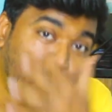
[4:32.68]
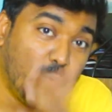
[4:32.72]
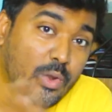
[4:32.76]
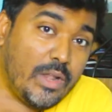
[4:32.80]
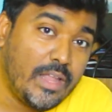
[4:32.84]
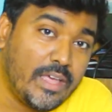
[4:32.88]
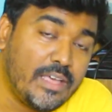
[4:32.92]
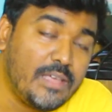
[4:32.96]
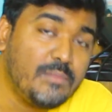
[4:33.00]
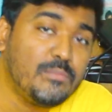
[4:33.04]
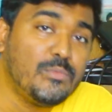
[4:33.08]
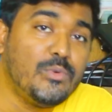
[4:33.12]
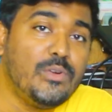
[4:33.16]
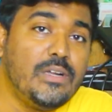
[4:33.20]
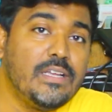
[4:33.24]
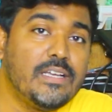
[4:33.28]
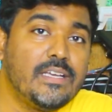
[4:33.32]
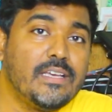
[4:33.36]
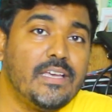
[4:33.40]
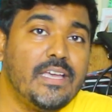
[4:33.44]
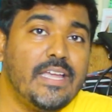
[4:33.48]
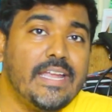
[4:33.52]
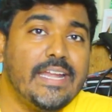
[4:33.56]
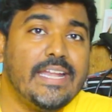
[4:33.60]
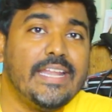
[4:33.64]
உலகம்
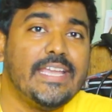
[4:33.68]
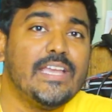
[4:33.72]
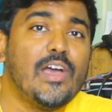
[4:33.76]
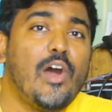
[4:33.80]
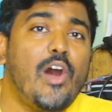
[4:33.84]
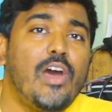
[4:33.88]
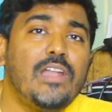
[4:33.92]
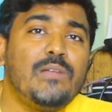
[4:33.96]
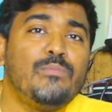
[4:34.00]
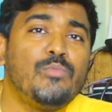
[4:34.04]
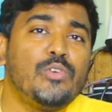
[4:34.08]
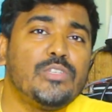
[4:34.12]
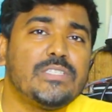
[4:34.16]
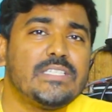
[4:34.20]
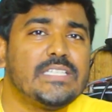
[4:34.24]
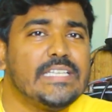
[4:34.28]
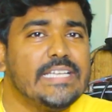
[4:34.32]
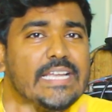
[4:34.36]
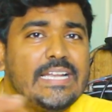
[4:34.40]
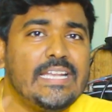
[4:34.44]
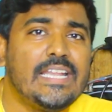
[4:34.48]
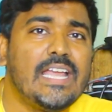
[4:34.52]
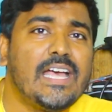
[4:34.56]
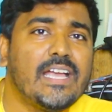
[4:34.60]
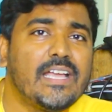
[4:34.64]
முழுக்க இன்றைக்கி ஆல்மோஸ்ட்
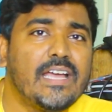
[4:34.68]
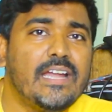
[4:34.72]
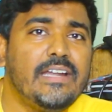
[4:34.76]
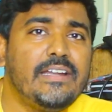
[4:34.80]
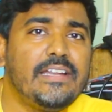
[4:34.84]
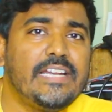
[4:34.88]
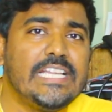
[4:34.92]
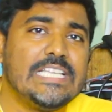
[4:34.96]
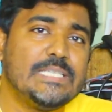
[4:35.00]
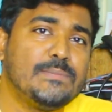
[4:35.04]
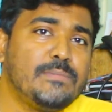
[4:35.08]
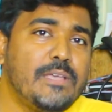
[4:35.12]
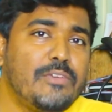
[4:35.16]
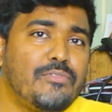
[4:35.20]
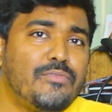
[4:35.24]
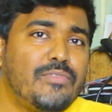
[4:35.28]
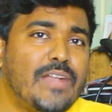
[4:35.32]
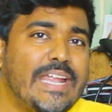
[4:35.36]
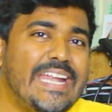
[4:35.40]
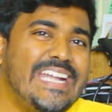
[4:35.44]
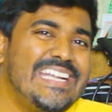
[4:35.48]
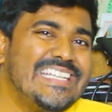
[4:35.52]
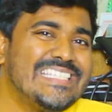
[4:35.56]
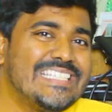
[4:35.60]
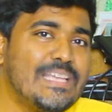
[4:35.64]
எல்லா கண்ட்ரீஸுமே
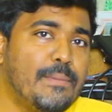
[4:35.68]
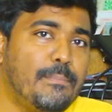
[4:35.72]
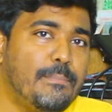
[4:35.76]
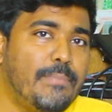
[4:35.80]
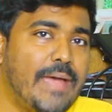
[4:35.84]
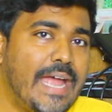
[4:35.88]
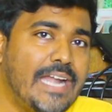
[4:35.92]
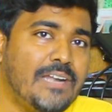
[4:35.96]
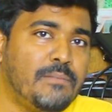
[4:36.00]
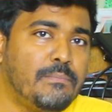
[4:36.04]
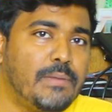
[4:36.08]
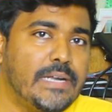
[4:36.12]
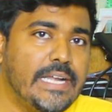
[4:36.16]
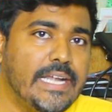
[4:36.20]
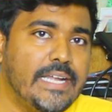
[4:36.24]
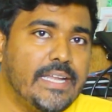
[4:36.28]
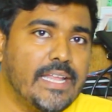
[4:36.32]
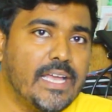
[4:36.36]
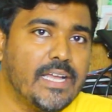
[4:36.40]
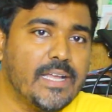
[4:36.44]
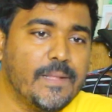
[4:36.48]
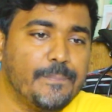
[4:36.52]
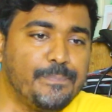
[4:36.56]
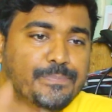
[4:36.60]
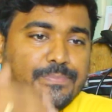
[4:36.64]
ஃப்ளைட்ஸை பேன்
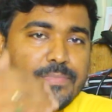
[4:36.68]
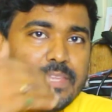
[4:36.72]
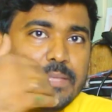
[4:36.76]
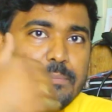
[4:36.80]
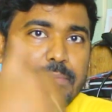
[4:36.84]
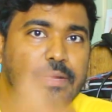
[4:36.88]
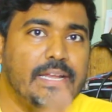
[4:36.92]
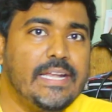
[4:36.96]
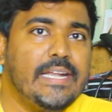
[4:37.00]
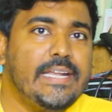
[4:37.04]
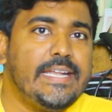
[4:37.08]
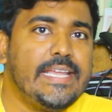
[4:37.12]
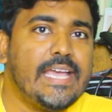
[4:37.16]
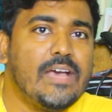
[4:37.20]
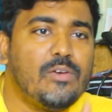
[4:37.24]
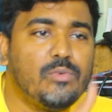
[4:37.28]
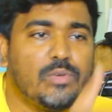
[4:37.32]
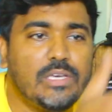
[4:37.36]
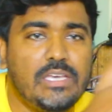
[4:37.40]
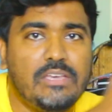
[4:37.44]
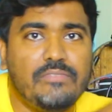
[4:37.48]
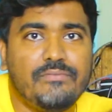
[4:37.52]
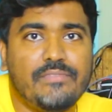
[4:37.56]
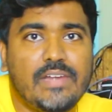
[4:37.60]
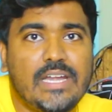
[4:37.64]
பண்ணிட்டாங்க இப்போ
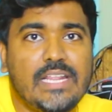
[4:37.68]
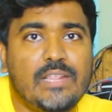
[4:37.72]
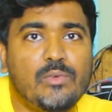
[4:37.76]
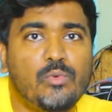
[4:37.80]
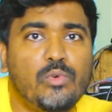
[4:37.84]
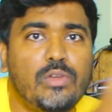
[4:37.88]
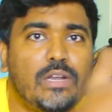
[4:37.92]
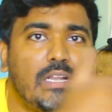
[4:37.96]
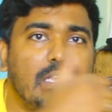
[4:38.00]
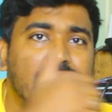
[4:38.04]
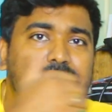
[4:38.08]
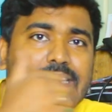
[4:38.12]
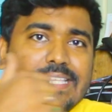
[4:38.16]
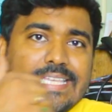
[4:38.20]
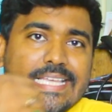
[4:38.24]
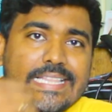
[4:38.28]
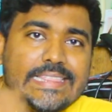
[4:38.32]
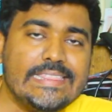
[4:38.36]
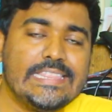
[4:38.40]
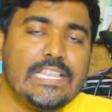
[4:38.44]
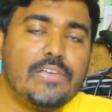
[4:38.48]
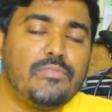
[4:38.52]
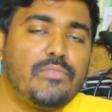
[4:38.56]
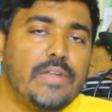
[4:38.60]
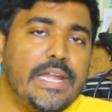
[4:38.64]
இந்தியாவுக்கு வெளியூர்லேருந்து
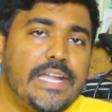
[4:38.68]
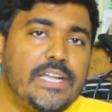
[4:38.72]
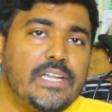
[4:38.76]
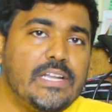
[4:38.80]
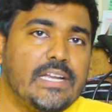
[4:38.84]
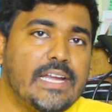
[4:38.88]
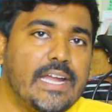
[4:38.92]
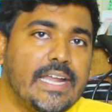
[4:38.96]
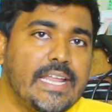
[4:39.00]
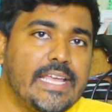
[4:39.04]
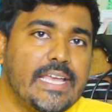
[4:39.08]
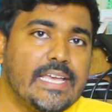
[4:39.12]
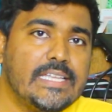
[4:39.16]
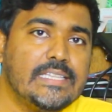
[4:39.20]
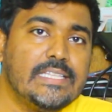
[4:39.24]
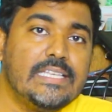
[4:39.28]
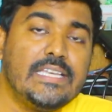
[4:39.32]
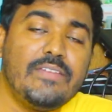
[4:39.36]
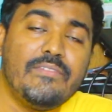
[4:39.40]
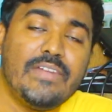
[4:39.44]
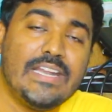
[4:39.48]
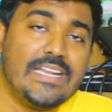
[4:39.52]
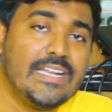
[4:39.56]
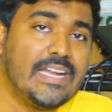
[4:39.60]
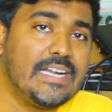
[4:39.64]
எந்த ஃப்ளைட்டும் கிடையாது
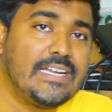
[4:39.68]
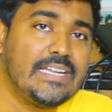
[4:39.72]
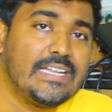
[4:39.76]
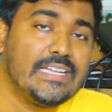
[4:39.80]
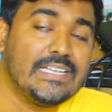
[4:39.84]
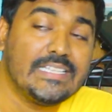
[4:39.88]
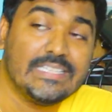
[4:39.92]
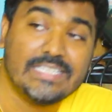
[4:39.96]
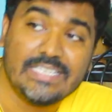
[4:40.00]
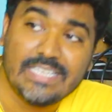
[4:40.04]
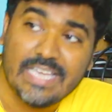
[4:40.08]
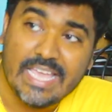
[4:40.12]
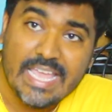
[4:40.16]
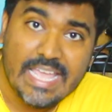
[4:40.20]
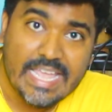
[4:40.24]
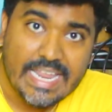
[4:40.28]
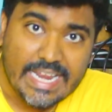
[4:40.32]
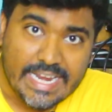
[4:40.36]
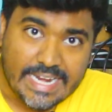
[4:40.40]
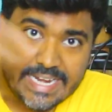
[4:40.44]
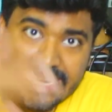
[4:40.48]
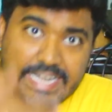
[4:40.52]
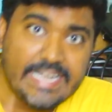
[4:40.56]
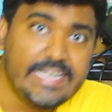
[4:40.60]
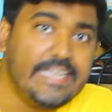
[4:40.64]
வெளிநாட்டிலேருந்து
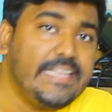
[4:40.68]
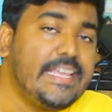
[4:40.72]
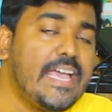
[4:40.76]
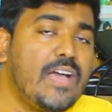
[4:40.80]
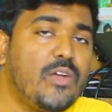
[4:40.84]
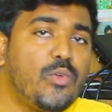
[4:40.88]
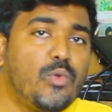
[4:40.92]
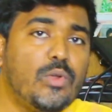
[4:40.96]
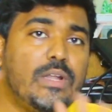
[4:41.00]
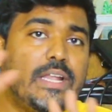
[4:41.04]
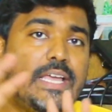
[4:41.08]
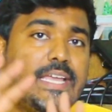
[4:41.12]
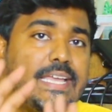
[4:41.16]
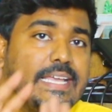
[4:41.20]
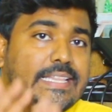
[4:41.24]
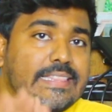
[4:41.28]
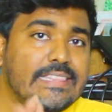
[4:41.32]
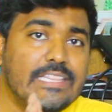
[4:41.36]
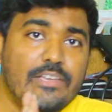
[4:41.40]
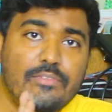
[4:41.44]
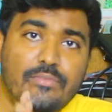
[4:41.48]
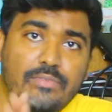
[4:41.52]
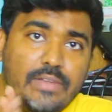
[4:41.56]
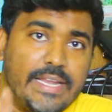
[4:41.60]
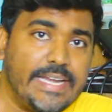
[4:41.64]
இந்தியாவுக்குள்ளே
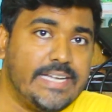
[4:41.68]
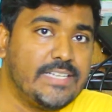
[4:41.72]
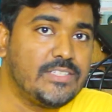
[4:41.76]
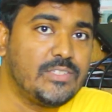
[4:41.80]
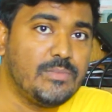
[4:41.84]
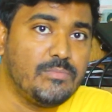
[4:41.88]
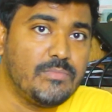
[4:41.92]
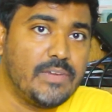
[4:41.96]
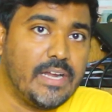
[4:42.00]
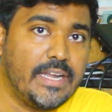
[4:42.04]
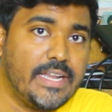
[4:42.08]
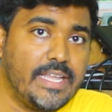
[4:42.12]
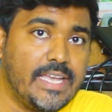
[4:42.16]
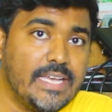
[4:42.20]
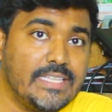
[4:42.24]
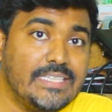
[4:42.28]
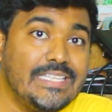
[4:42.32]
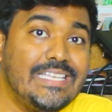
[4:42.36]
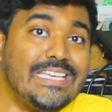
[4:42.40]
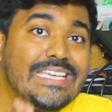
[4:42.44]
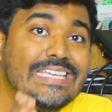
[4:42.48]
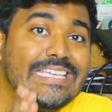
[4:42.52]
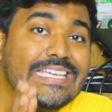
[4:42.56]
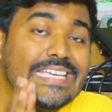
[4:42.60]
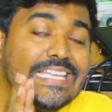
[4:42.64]
எந்த ஃப்ளைட்ஸும்
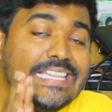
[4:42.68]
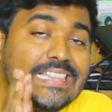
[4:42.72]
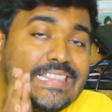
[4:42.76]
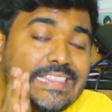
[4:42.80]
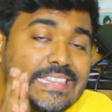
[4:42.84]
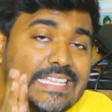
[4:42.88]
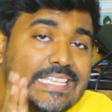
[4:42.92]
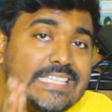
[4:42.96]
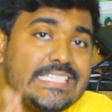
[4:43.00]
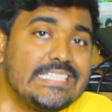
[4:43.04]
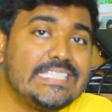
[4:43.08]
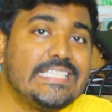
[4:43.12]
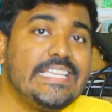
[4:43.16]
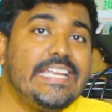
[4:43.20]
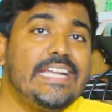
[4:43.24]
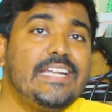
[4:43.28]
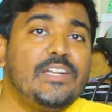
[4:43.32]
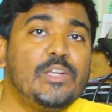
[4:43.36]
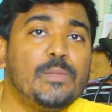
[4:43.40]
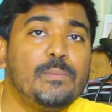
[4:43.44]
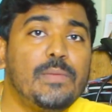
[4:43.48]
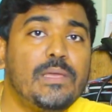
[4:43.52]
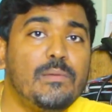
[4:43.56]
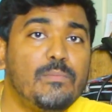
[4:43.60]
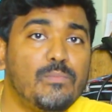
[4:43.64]
கிடையாது எந்த
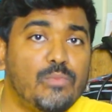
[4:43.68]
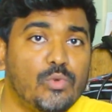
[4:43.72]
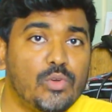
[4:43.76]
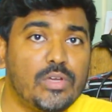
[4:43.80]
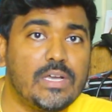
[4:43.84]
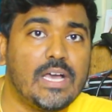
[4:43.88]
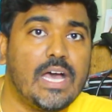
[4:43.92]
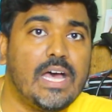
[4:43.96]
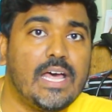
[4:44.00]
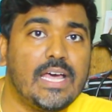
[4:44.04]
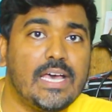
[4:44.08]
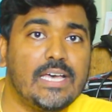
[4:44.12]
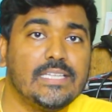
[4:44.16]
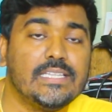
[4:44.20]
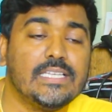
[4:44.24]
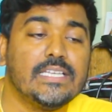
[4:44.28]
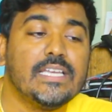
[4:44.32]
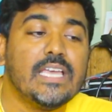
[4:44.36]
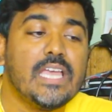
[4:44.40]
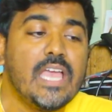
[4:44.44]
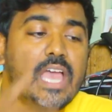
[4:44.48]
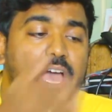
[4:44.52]
சீட்டுமே புக் ஆகாது